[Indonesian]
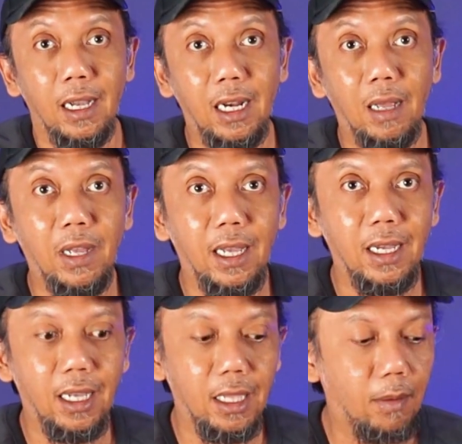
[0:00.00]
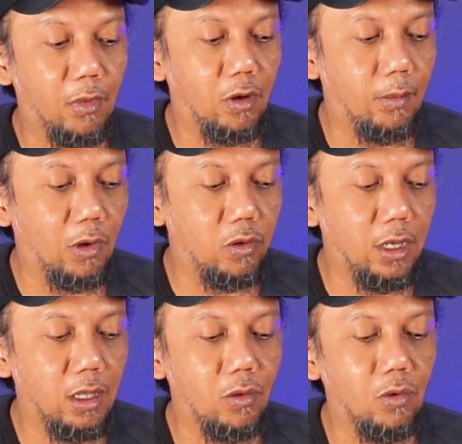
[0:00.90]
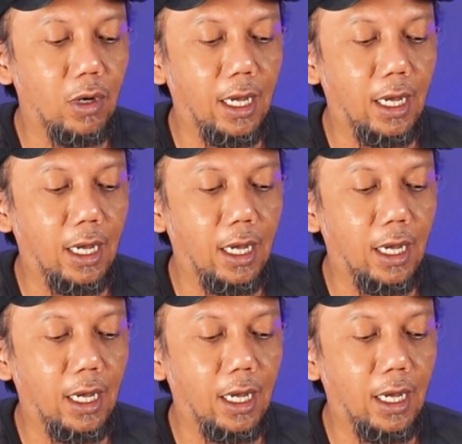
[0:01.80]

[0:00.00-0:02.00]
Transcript: Kenapa kita menguji itu?